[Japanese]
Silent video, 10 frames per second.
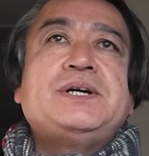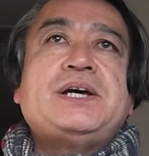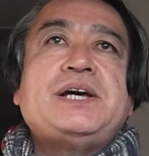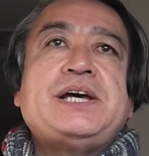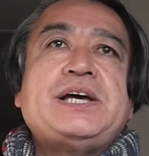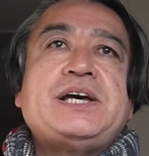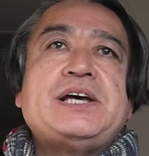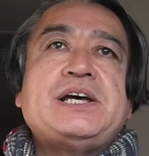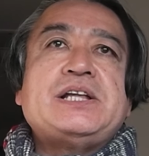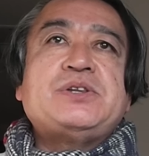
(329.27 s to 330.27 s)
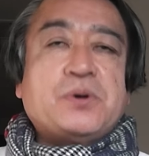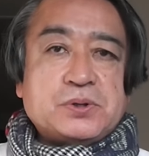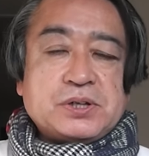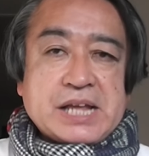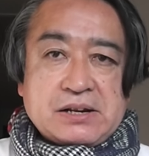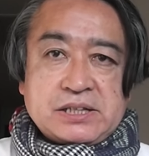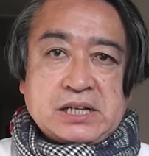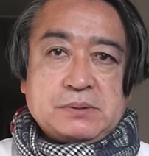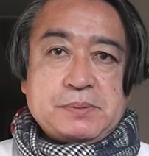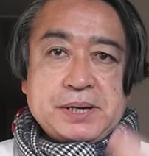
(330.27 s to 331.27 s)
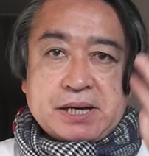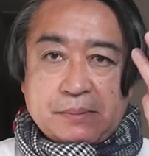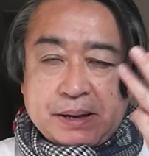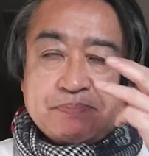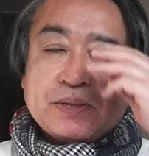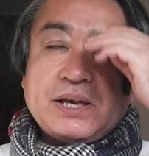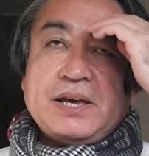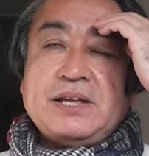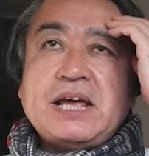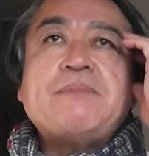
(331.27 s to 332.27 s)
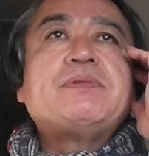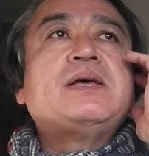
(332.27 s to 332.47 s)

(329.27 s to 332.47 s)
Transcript: えということになるんだけども3日目、えね